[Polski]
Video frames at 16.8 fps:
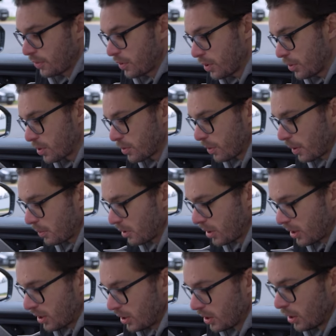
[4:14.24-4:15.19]
wciąż mamy
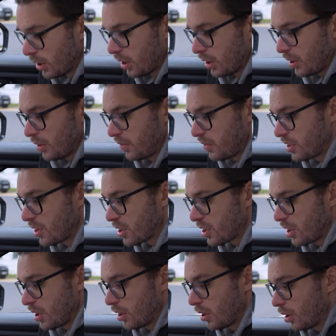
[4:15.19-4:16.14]
te
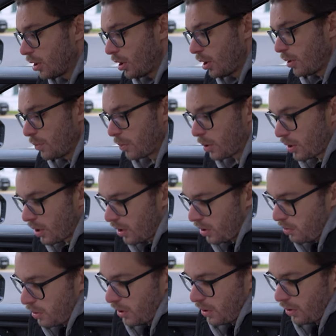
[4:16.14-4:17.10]
fizyczne
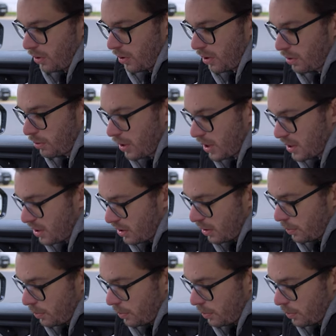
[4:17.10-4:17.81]
pokrętła do regulacji